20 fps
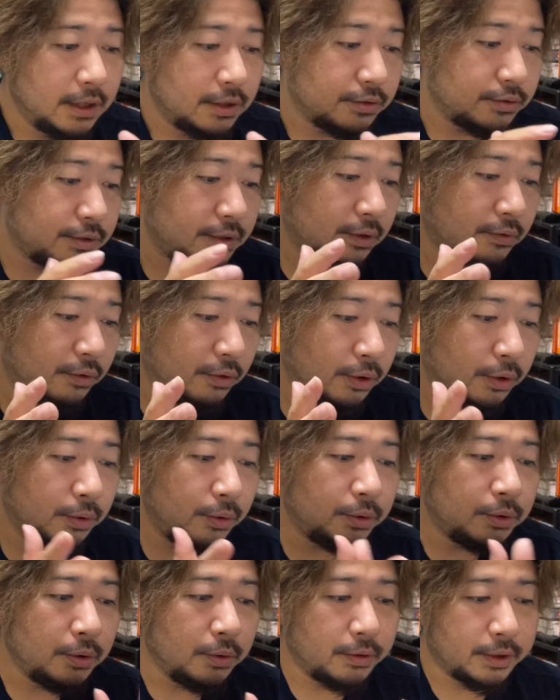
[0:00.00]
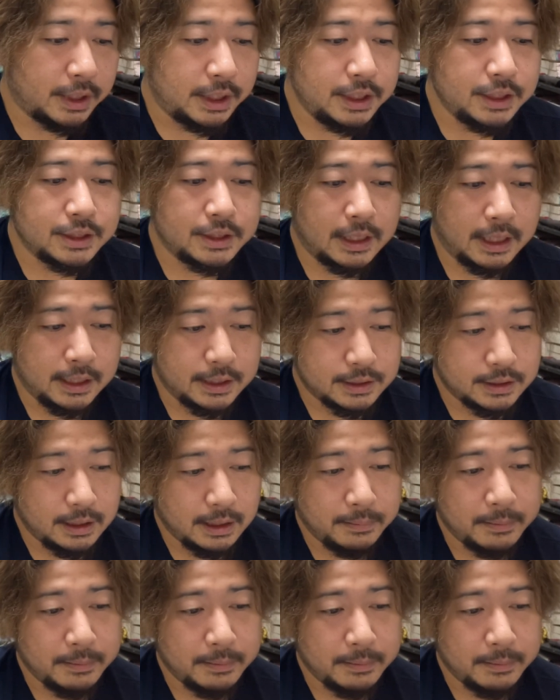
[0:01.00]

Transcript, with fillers: そしてこのノートの記事でですね、